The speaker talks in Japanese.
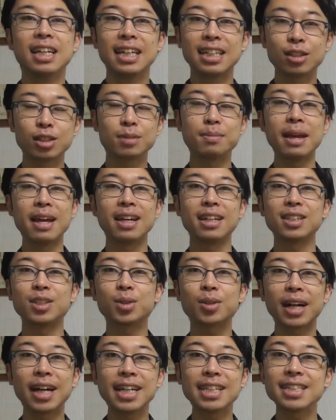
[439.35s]
1つ目
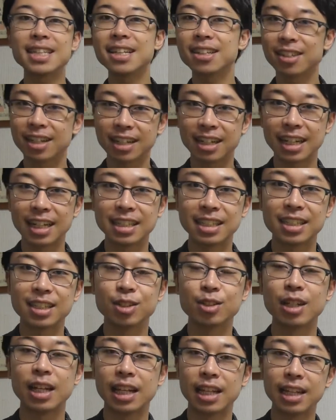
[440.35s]
初回
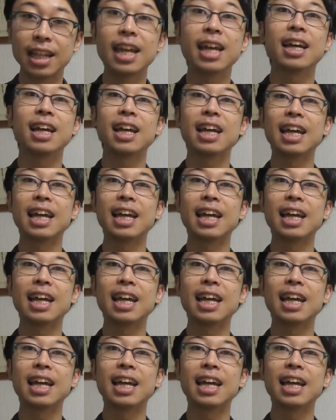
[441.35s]
1980円で、